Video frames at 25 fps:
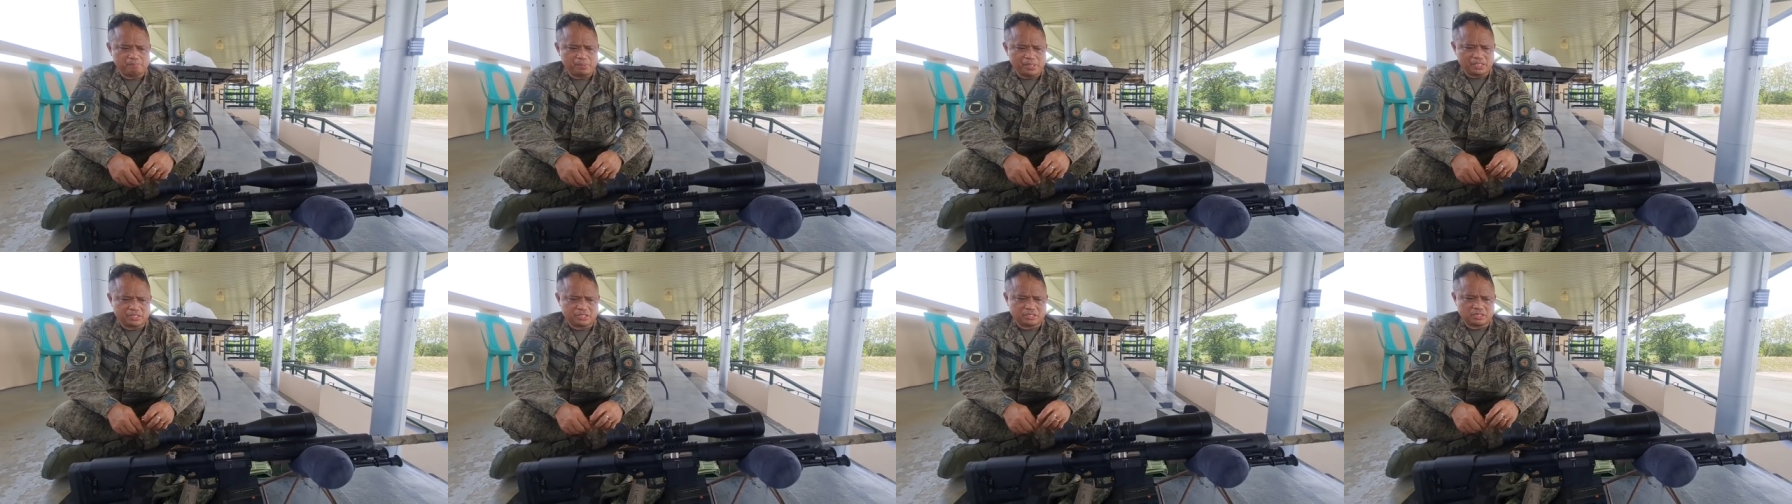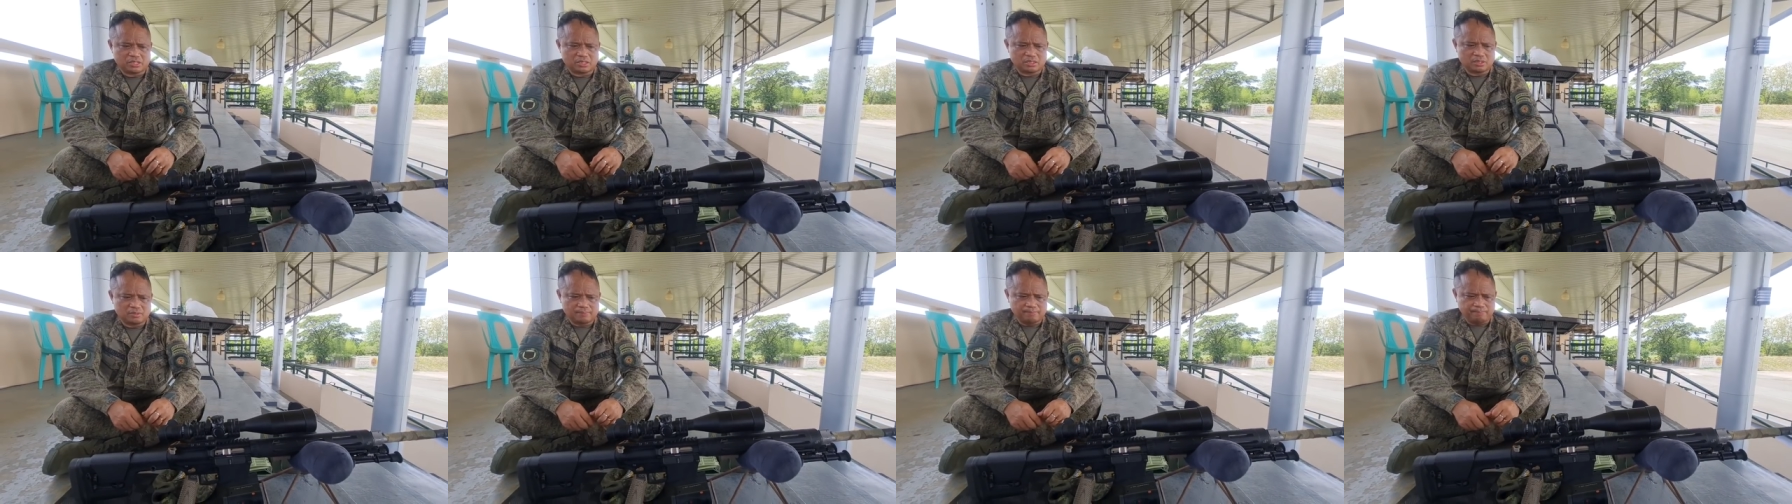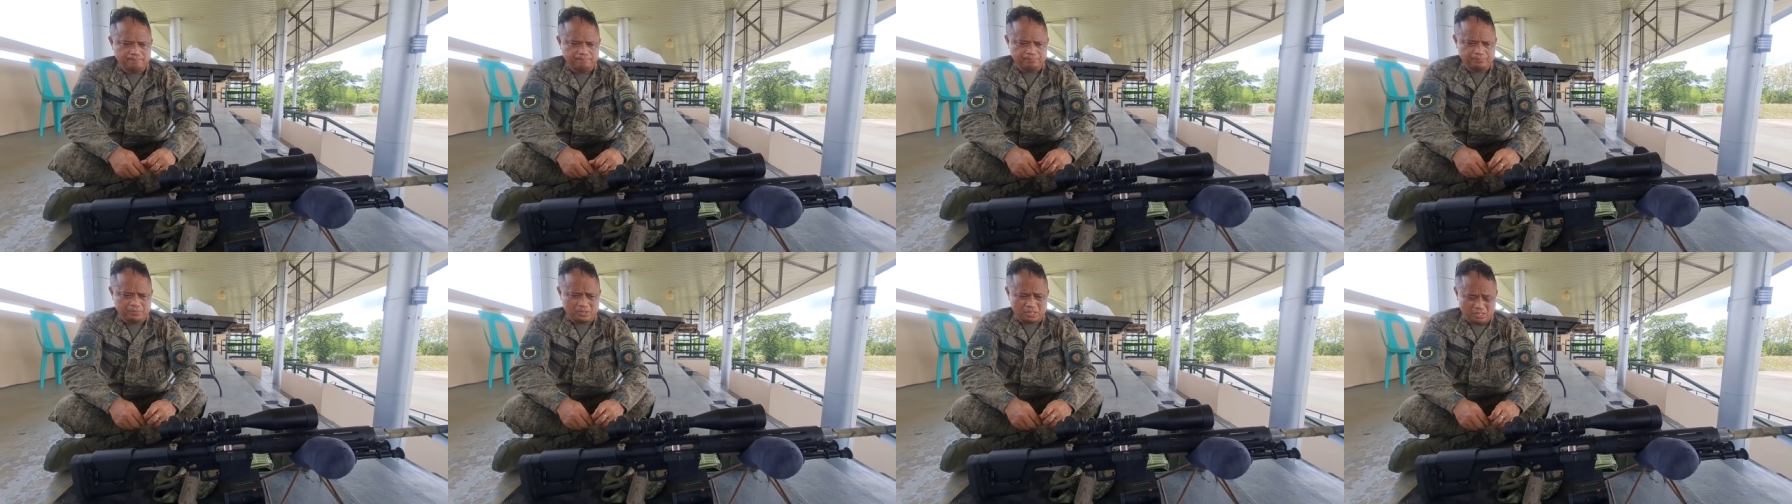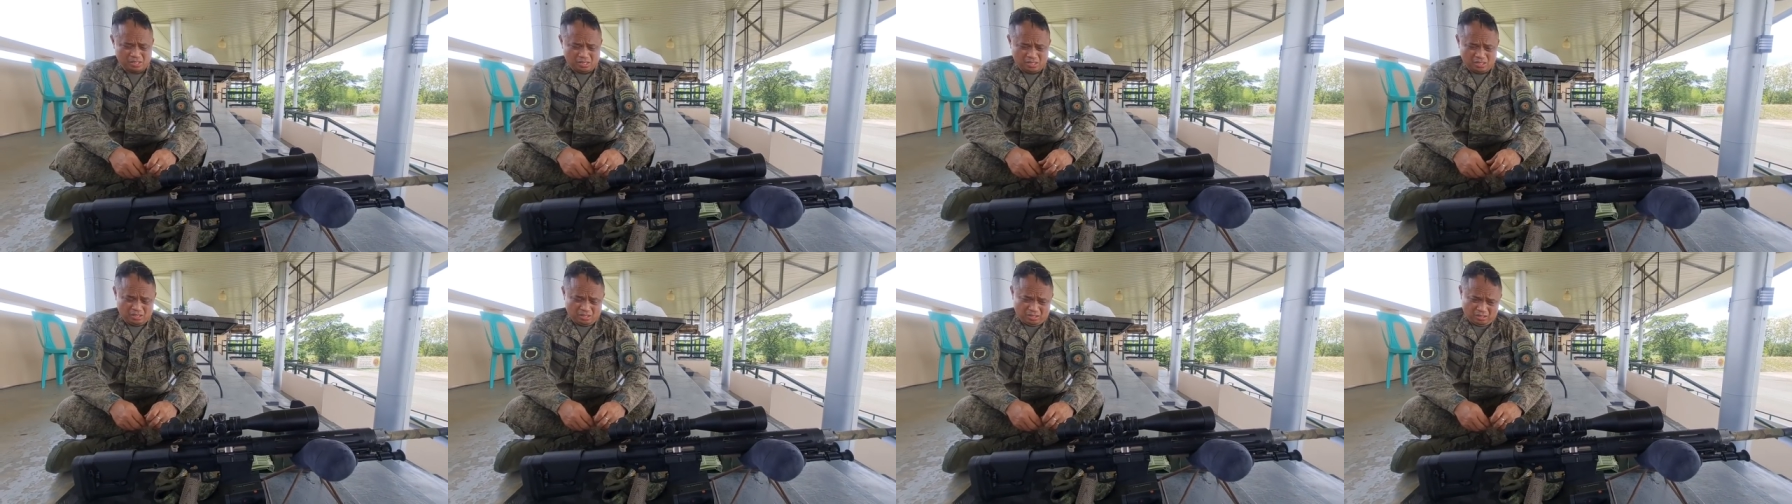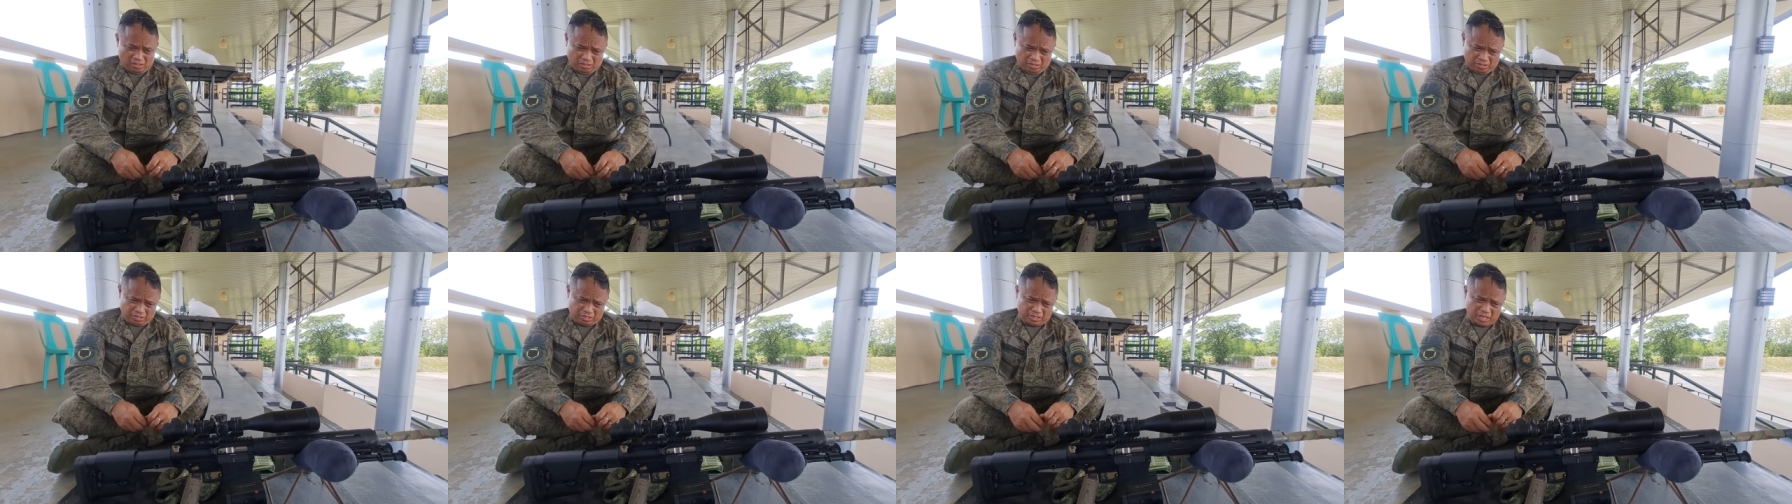best
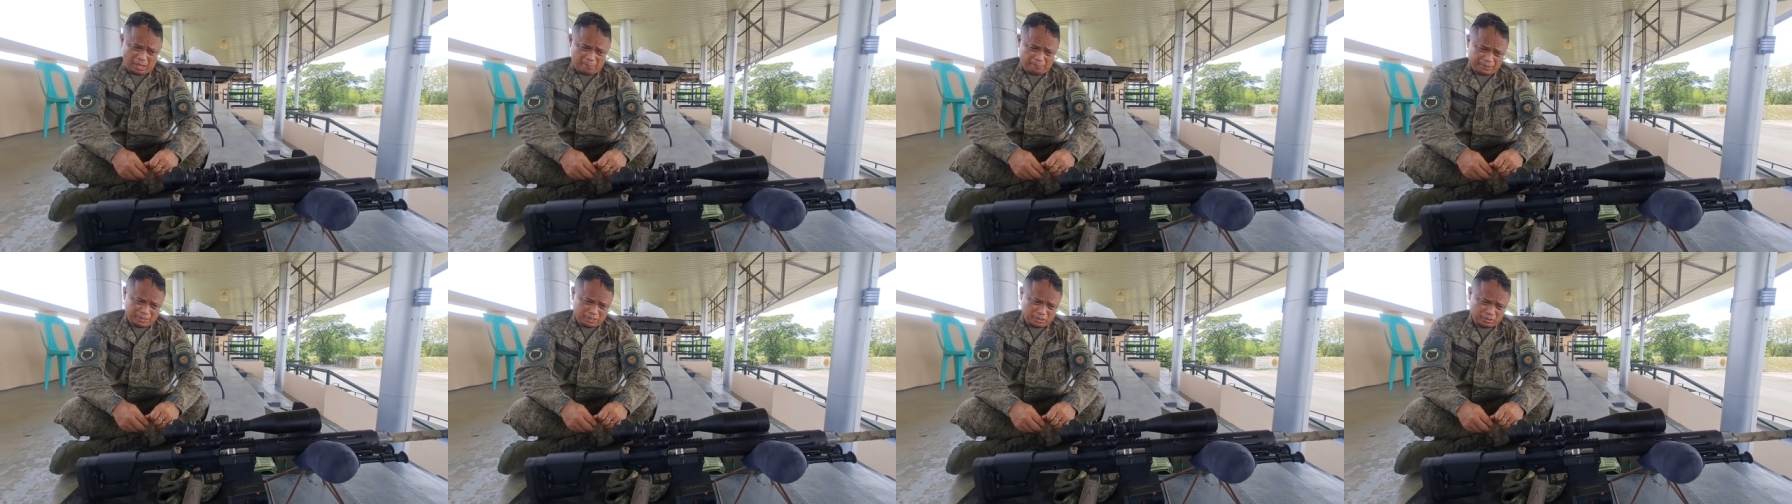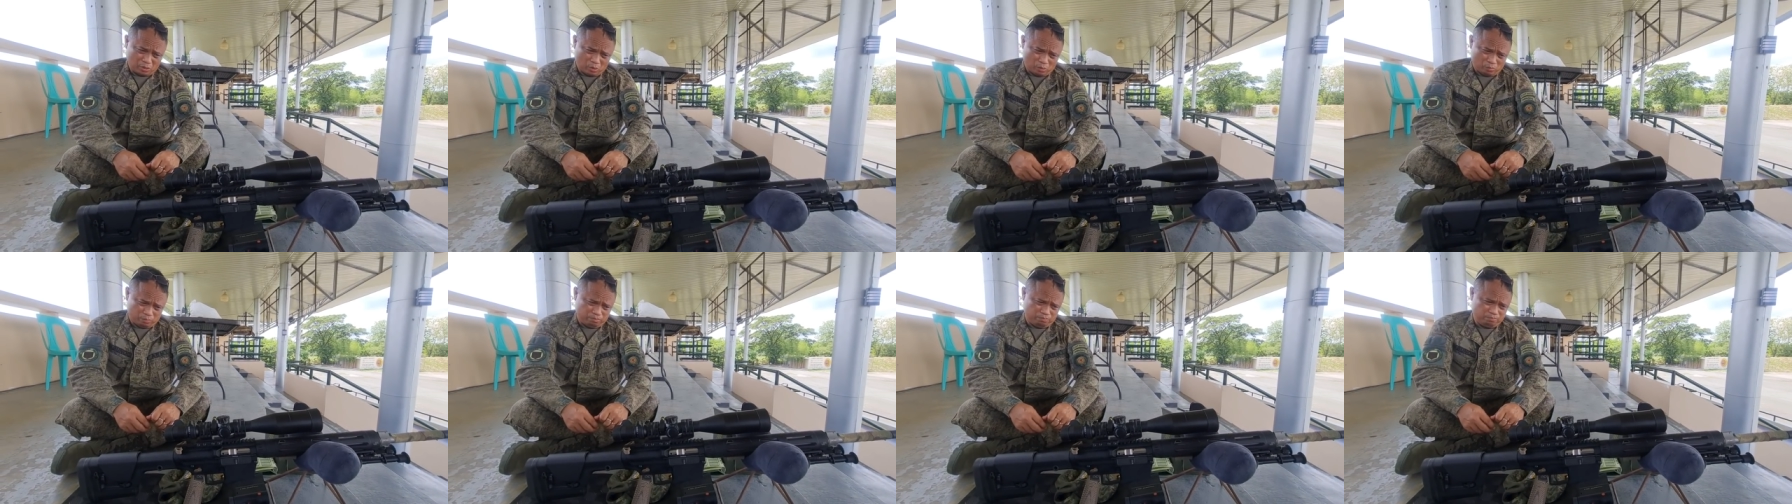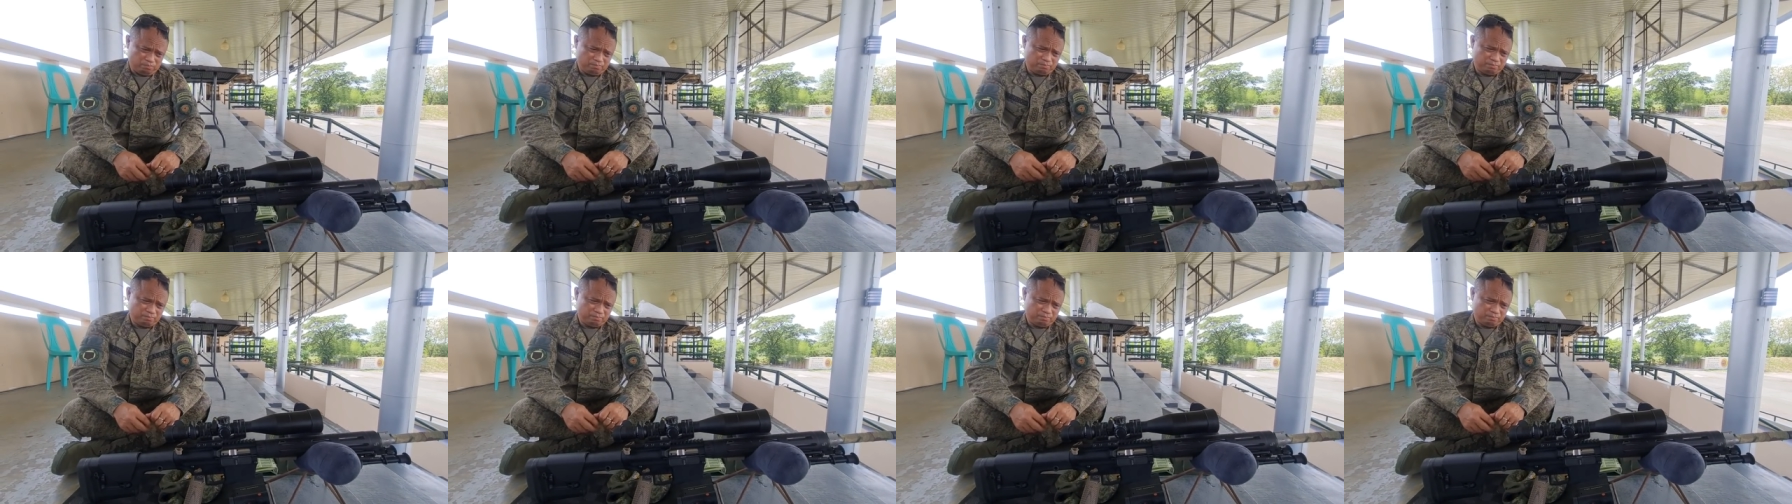sniper scope.